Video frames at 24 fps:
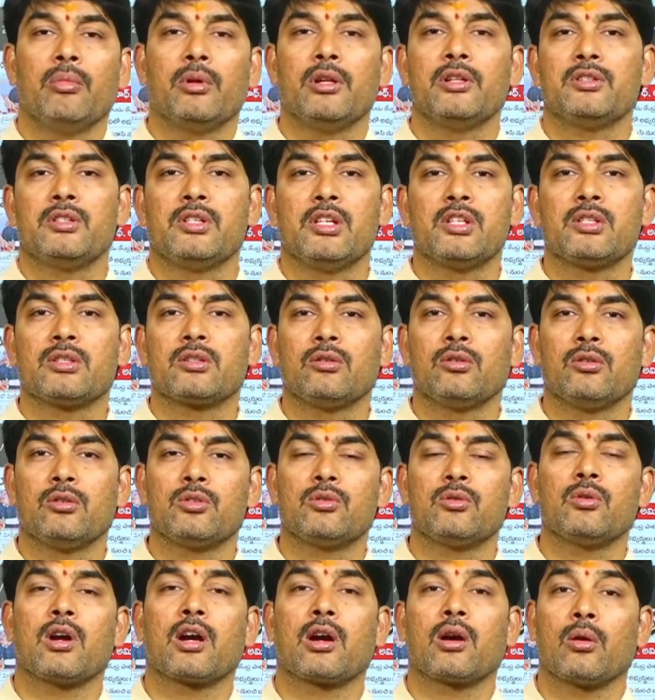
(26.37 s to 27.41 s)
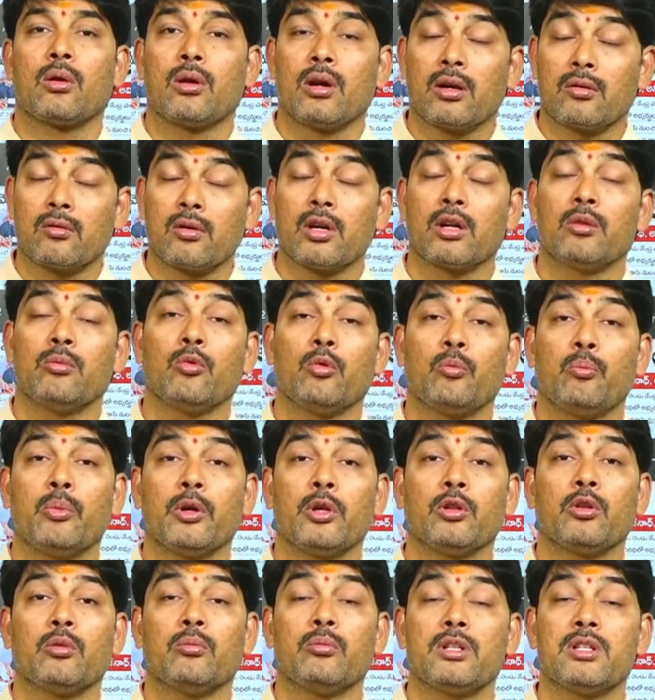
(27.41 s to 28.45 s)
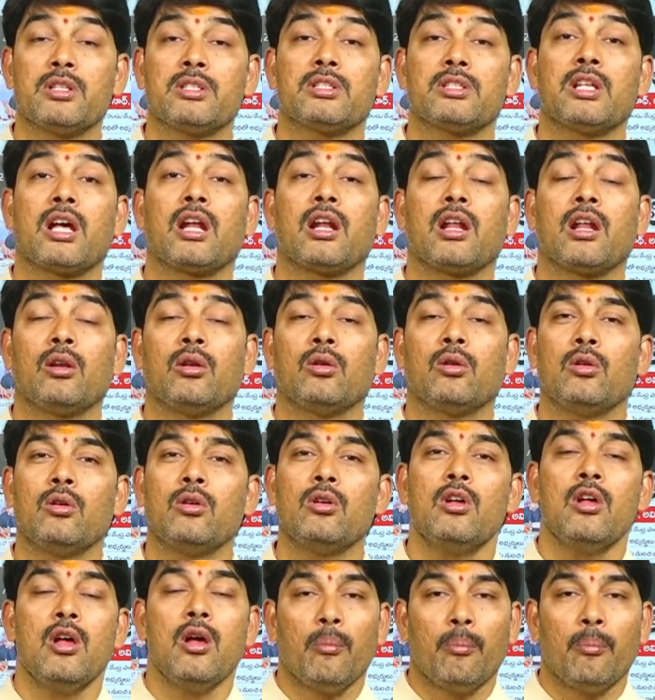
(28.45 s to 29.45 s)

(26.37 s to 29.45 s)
మనం చేసుకోవచ్చు అక్కడ ఉన్నటువంటి ముప్పై తొమ్మిది స్థానాల్లో